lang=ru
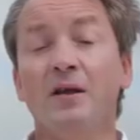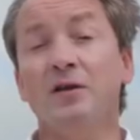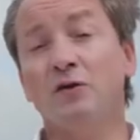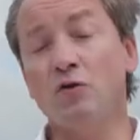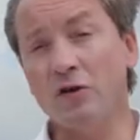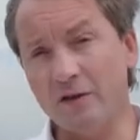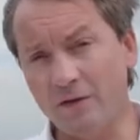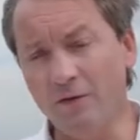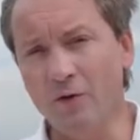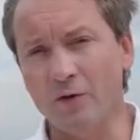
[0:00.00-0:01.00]
Они
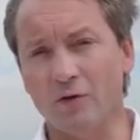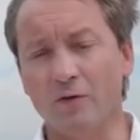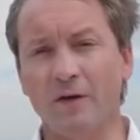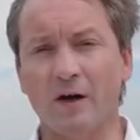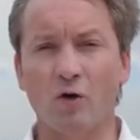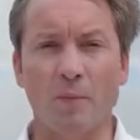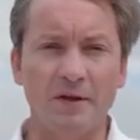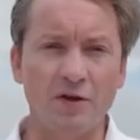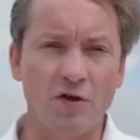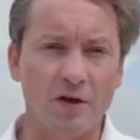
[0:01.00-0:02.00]
существуют, но вы как
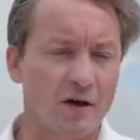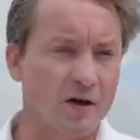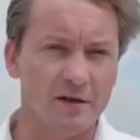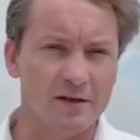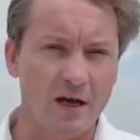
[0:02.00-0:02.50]
опытный человек о них